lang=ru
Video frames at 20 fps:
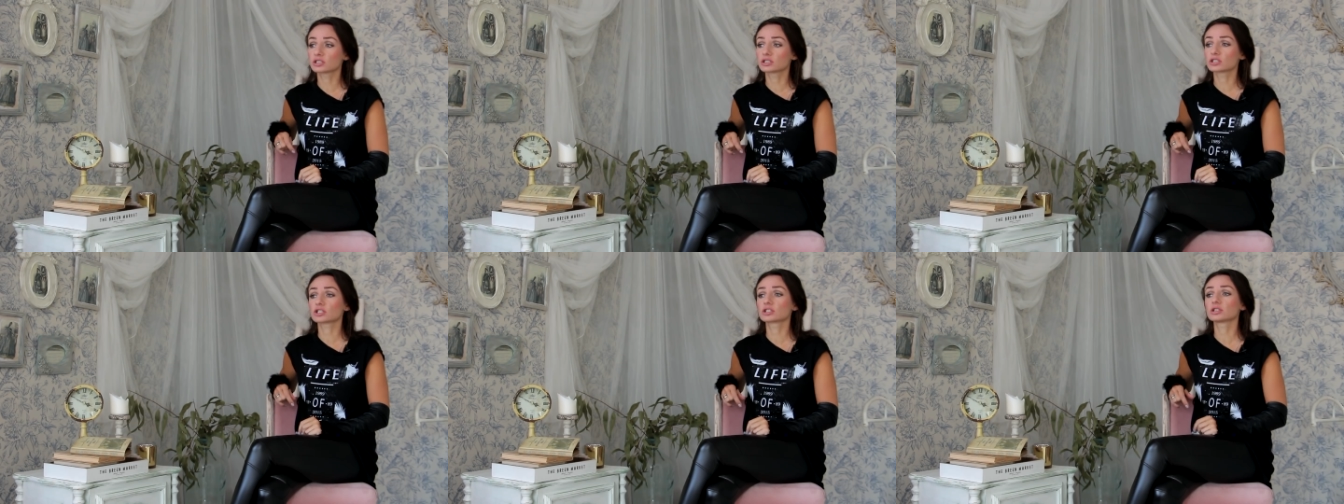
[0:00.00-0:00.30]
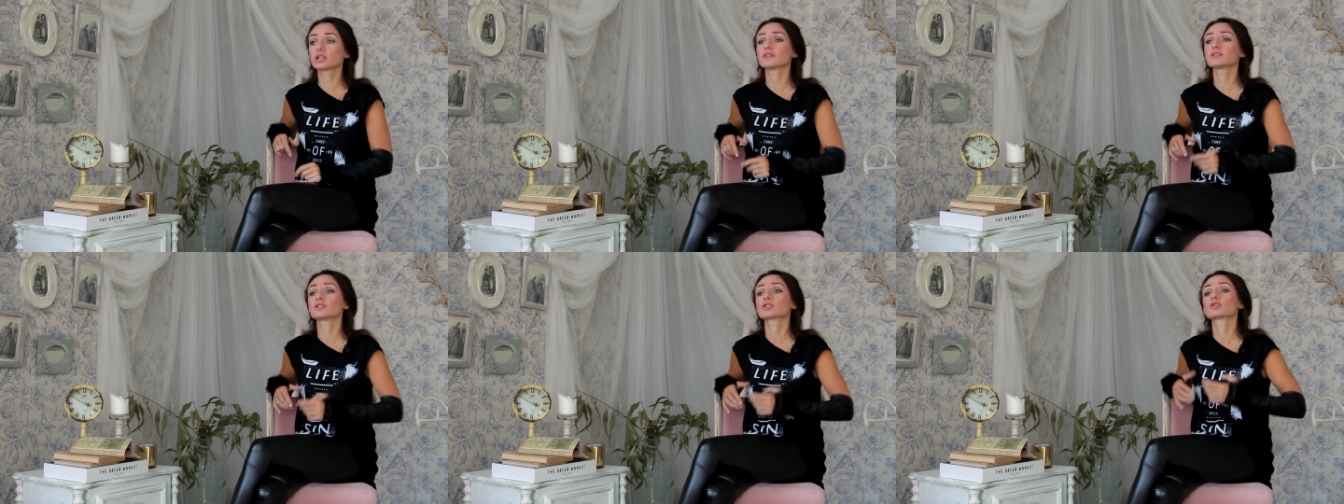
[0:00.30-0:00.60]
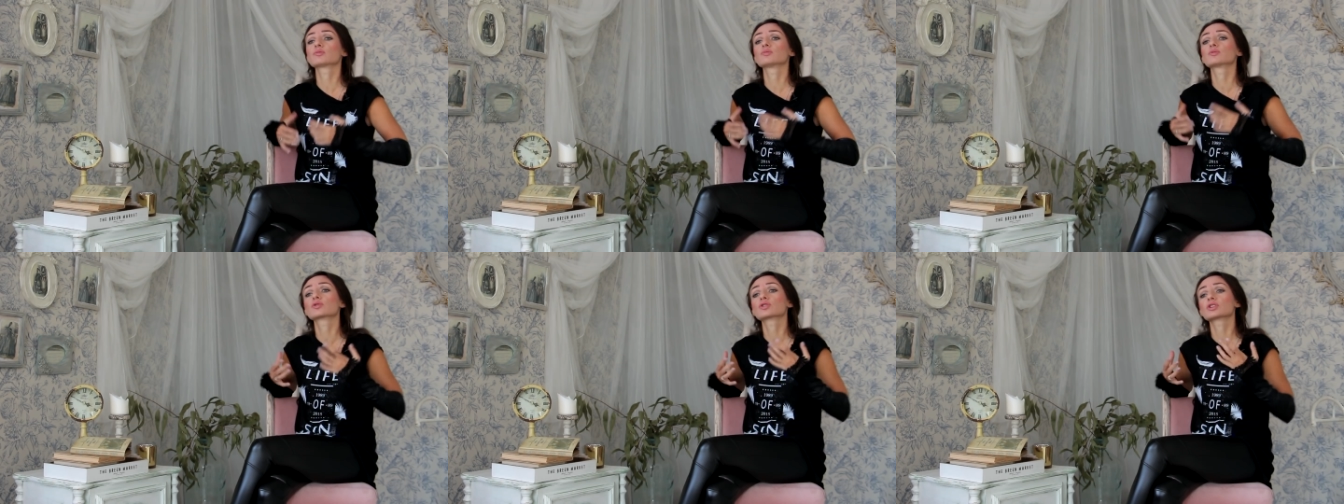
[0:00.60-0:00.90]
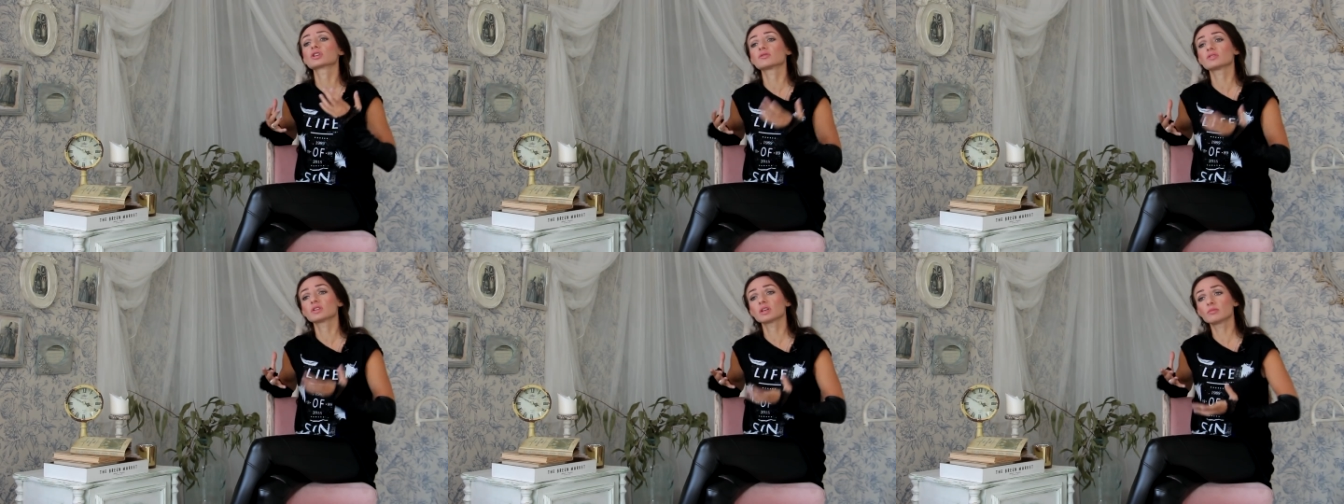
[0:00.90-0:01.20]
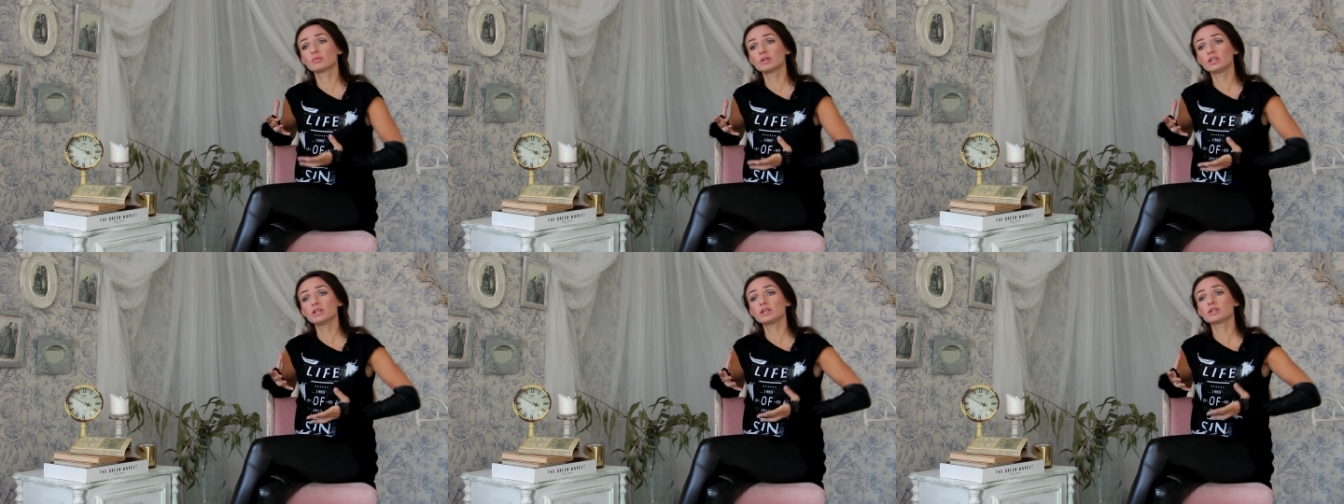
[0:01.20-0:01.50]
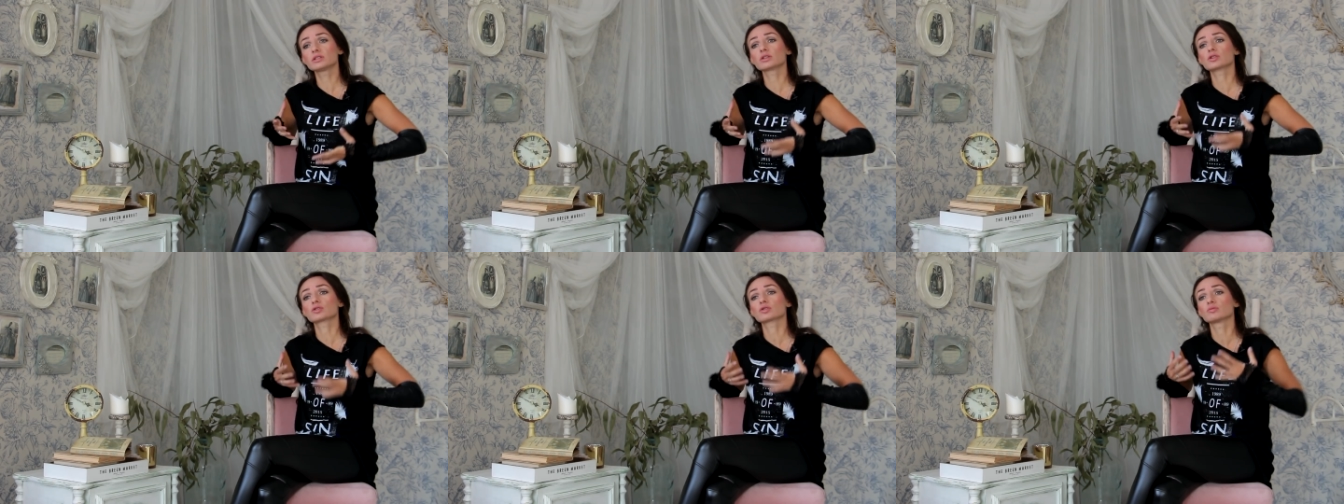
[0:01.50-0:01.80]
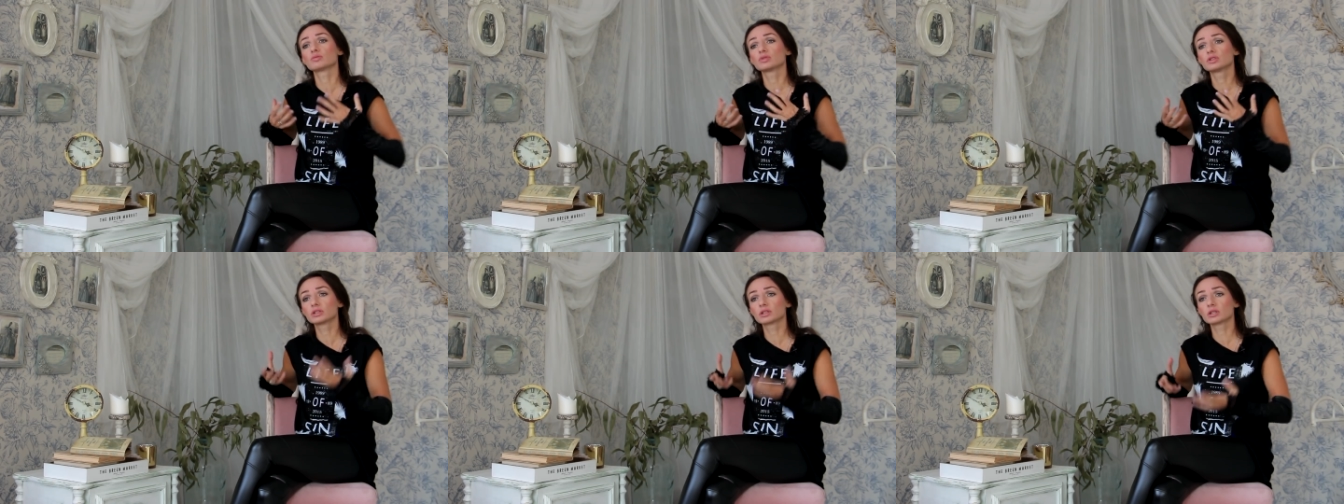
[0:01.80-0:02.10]
Это же главное, чтобы душевная близость,
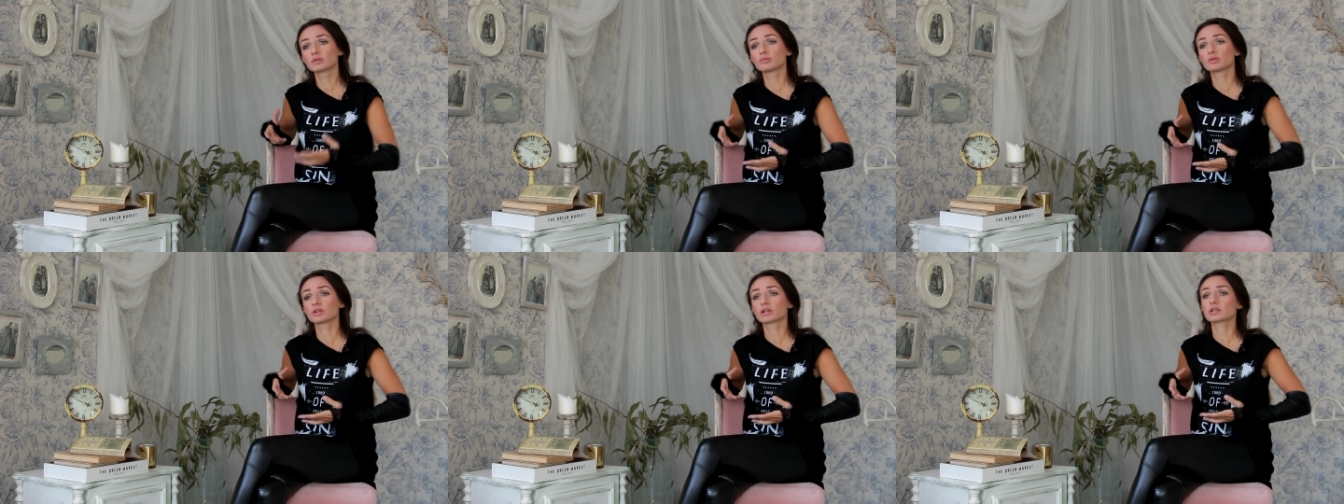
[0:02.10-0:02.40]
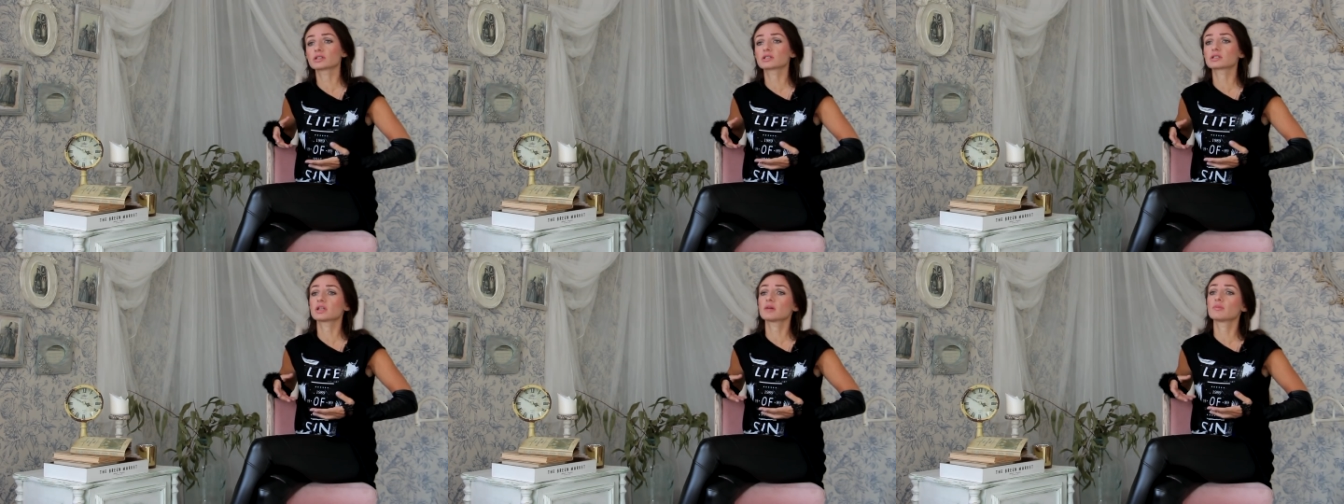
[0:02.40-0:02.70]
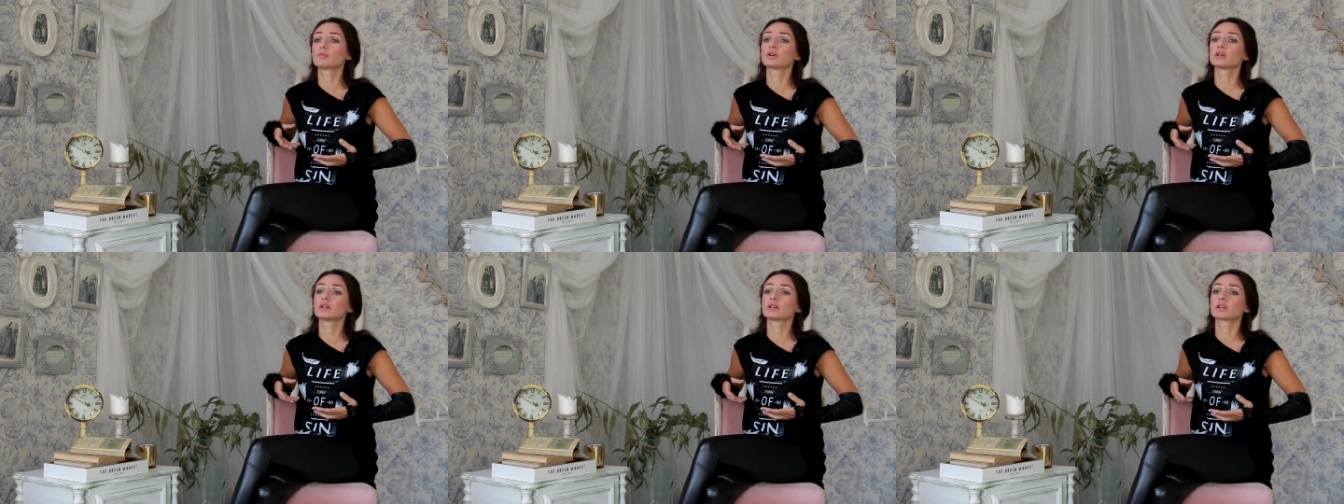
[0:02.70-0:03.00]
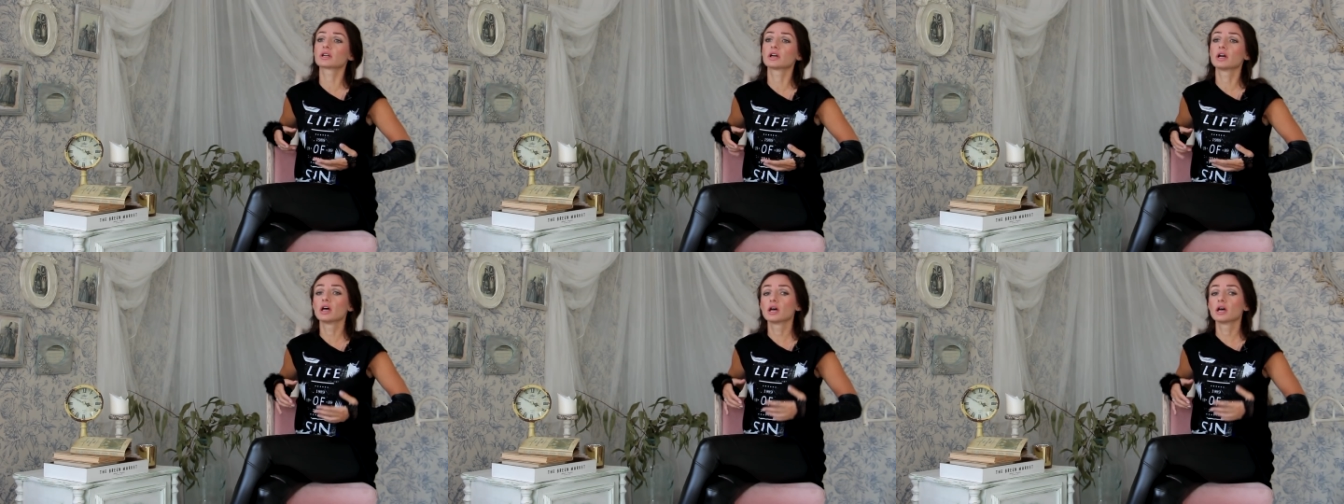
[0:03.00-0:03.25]
чтобы тыры-пыры растопыры,